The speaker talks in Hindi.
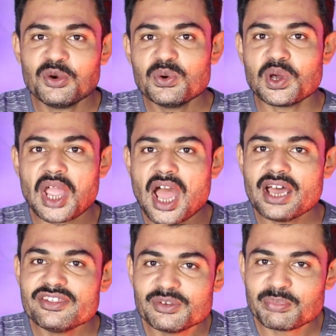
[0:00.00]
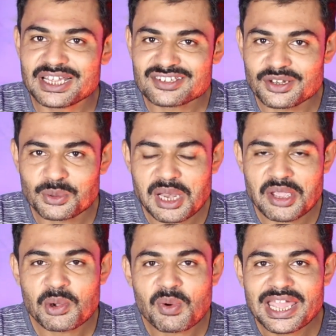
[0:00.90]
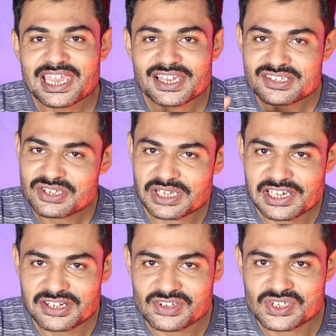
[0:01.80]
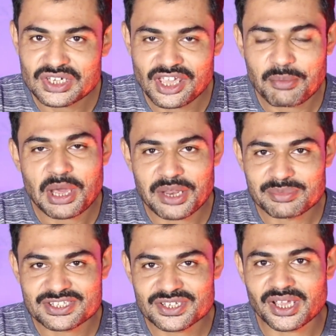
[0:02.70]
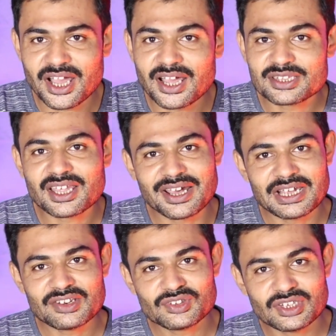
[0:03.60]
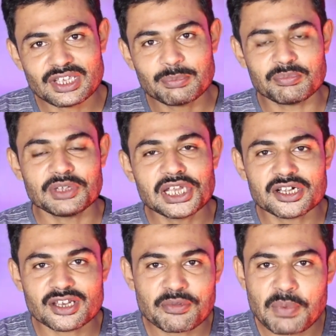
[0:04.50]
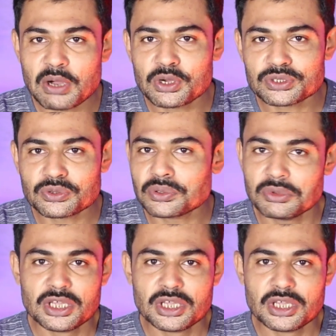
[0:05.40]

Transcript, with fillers: हूं और आज हम बात करने वाले हैं वायरलेस इलेक्ट्रिसिटी के बारे में जी हाँ तार से इलेक्ट्रिक पावर तो